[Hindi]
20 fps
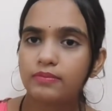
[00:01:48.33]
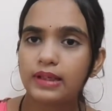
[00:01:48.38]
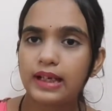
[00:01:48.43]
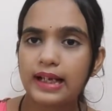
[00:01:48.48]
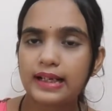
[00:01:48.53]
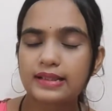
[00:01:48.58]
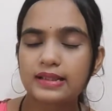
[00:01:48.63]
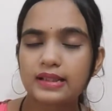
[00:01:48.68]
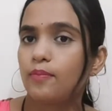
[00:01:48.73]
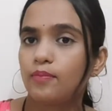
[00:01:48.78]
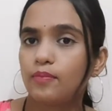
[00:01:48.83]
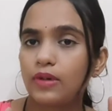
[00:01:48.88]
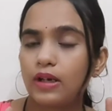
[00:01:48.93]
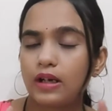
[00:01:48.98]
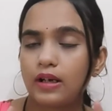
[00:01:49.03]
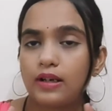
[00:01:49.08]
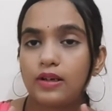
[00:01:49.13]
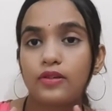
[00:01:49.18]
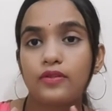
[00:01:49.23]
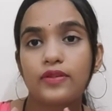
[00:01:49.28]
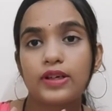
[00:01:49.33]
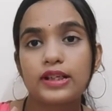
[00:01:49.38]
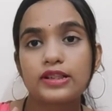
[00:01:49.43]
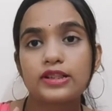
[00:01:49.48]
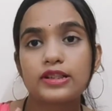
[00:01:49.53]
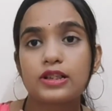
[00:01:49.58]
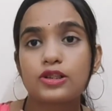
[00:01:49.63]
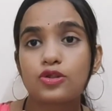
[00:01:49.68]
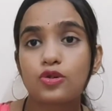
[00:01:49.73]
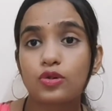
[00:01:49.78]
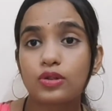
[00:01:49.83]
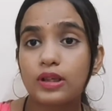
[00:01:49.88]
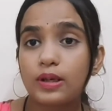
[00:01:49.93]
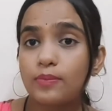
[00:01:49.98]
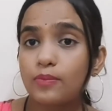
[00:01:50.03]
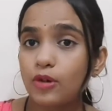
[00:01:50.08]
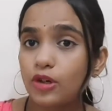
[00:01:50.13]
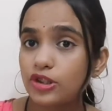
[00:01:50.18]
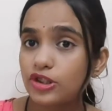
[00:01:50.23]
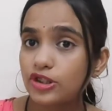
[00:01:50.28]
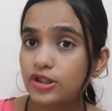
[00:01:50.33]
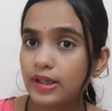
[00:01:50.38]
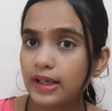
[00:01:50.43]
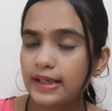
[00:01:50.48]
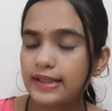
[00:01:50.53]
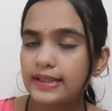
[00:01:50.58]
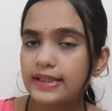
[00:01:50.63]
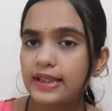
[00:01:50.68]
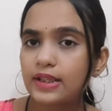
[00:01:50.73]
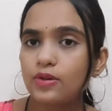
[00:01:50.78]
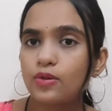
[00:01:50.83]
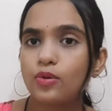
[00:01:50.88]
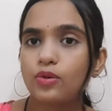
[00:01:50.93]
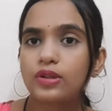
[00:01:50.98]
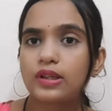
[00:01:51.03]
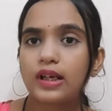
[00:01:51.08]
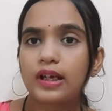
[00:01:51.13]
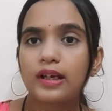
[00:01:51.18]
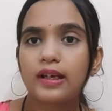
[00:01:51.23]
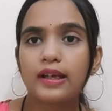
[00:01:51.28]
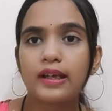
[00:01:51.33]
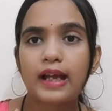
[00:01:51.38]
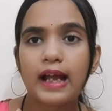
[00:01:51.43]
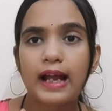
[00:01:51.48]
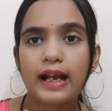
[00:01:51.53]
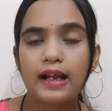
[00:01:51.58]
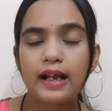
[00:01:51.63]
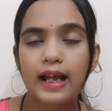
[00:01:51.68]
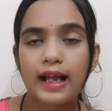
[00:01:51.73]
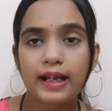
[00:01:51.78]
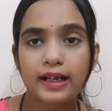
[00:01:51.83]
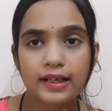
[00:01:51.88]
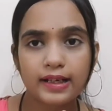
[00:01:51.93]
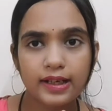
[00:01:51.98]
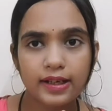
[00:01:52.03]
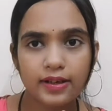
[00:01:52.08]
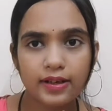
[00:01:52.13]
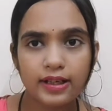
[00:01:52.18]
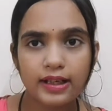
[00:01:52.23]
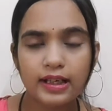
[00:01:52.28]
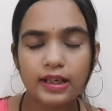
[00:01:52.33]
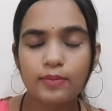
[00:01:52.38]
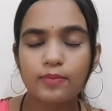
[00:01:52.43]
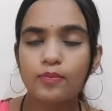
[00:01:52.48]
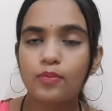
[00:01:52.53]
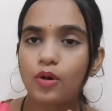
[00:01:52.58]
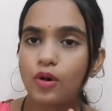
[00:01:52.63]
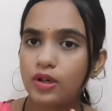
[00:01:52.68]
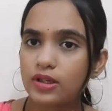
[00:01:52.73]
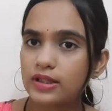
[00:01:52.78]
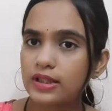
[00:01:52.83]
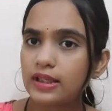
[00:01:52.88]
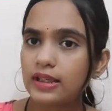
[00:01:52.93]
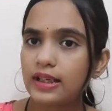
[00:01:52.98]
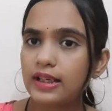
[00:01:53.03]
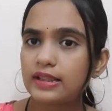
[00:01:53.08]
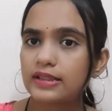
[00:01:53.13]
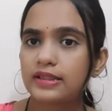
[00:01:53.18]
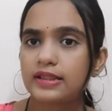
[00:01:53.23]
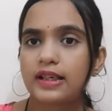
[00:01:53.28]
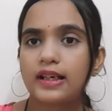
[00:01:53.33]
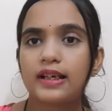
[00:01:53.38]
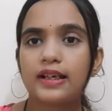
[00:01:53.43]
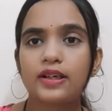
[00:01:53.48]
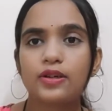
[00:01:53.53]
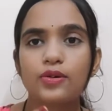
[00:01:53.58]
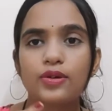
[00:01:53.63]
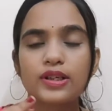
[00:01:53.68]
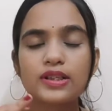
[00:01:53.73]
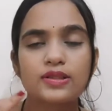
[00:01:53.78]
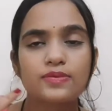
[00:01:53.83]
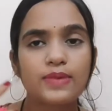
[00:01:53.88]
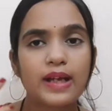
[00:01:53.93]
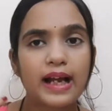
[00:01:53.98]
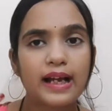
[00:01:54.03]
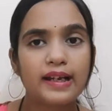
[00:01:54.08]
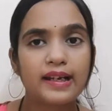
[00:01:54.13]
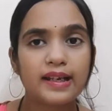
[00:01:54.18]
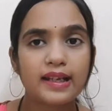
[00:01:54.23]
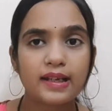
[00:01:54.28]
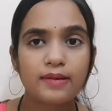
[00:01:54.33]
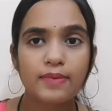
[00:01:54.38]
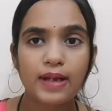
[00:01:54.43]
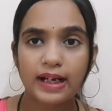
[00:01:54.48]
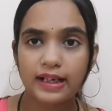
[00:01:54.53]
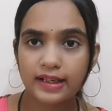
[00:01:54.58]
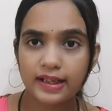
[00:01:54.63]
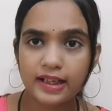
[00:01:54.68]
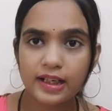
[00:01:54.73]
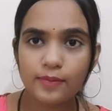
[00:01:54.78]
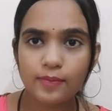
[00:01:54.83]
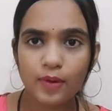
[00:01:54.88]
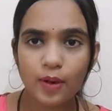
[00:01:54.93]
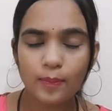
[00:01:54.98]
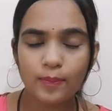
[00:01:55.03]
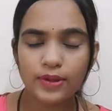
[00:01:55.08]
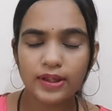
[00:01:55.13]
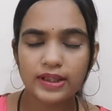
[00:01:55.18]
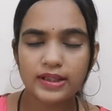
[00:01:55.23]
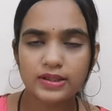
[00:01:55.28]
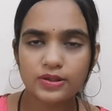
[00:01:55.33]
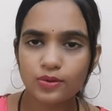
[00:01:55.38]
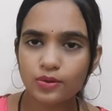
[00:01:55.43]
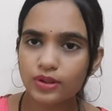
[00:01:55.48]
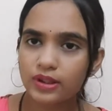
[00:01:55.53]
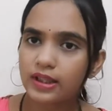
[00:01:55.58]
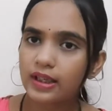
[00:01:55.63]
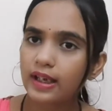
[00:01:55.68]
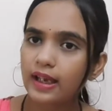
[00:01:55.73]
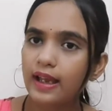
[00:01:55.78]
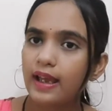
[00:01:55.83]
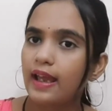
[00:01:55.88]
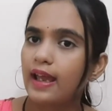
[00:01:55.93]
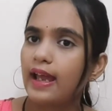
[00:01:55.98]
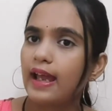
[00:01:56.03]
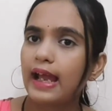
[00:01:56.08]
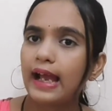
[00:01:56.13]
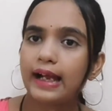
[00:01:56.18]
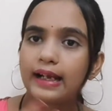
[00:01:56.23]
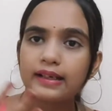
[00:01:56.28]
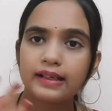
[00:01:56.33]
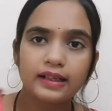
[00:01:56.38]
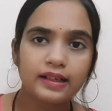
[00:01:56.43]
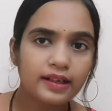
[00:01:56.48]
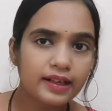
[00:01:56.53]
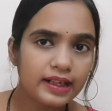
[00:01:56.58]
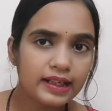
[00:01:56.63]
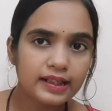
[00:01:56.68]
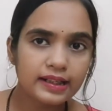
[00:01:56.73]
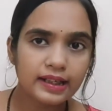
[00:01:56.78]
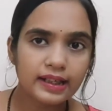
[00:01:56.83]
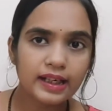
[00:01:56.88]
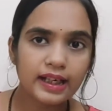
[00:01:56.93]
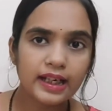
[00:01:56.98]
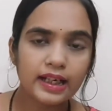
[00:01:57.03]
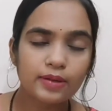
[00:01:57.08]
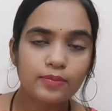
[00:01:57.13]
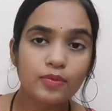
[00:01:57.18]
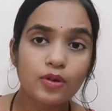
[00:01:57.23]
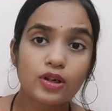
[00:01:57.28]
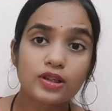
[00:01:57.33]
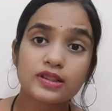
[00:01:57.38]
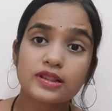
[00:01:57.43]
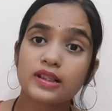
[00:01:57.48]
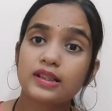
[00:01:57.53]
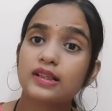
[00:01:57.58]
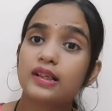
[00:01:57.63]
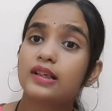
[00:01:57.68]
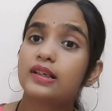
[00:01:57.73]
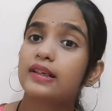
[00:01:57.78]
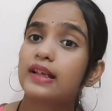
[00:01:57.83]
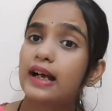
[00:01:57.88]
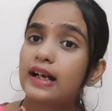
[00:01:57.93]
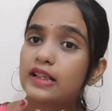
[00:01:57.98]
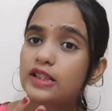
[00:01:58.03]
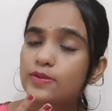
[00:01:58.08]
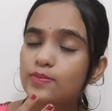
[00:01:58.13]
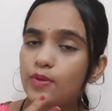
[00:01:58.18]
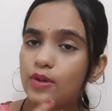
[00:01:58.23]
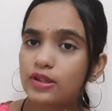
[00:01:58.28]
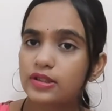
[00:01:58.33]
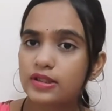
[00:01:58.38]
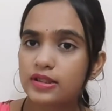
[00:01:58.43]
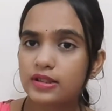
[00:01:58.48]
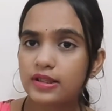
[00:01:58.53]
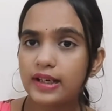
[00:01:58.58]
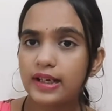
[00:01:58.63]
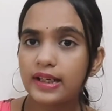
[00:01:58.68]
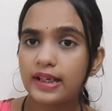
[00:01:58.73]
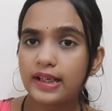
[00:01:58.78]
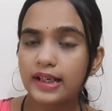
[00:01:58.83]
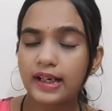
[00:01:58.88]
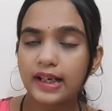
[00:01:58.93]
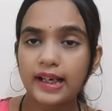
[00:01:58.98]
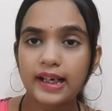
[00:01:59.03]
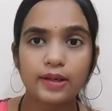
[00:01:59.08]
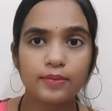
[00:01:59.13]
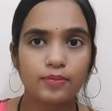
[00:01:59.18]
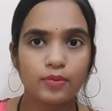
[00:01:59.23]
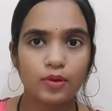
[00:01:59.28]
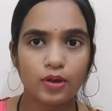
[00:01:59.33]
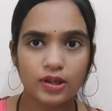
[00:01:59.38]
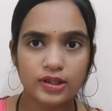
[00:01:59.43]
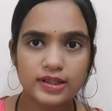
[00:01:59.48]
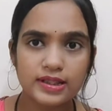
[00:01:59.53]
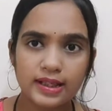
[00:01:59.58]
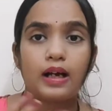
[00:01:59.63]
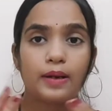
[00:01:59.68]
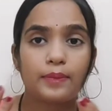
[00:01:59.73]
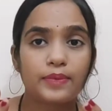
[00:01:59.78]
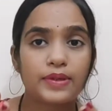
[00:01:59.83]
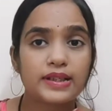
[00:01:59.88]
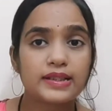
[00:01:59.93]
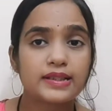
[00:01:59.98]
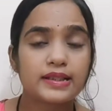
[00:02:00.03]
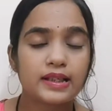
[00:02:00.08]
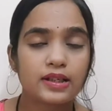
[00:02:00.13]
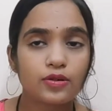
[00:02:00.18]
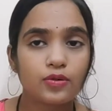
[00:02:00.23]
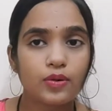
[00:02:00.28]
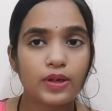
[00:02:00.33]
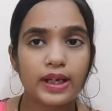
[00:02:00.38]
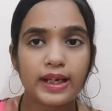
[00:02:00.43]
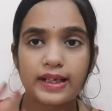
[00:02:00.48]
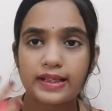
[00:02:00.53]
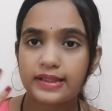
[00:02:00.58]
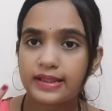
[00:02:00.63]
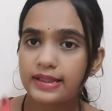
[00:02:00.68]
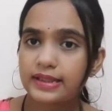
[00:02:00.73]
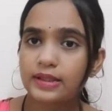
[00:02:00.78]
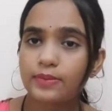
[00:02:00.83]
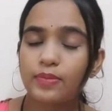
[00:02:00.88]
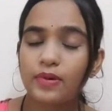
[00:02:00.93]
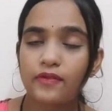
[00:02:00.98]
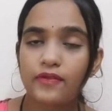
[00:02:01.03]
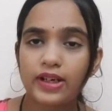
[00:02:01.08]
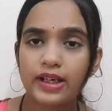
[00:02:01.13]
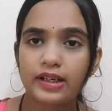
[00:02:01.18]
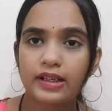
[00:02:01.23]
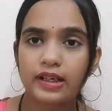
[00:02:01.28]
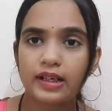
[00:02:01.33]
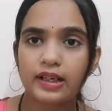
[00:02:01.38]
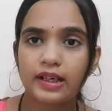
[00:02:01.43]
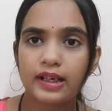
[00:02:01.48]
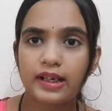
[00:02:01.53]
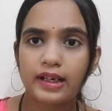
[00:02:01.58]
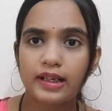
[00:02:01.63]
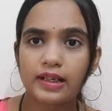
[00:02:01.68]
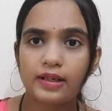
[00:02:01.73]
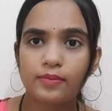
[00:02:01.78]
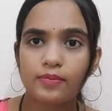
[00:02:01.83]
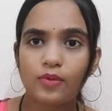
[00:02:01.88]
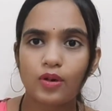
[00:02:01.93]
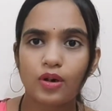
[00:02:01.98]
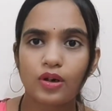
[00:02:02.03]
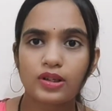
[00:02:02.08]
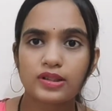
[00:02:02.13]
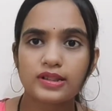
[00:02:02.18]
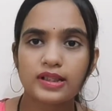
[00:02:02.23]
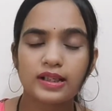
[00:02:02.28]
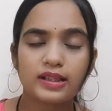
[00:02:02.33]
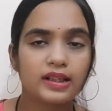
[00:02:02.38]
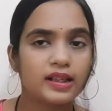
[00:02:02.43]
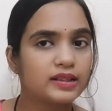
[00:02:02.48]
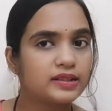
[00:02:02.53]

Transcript: मिला सकते हैं एलोवेरा जेल जो होता है मॉइस्चराइजिंग होता है एक्ने के लिए बहुत ज़्यादा अच्छा है क्योंकि इसमें एंटी बैक्टीरियल प्रॉपर्टीज़ होती है एक्ने ट्रीट करने के लिए बहुत ज़्यादा डार्क स्पॉट्स ट्रीट करने के लिए बहुत ज़्यादा आपकी स्किन को एजिंग से प्रिवेंट करने के लिए बहुत ज़्यादा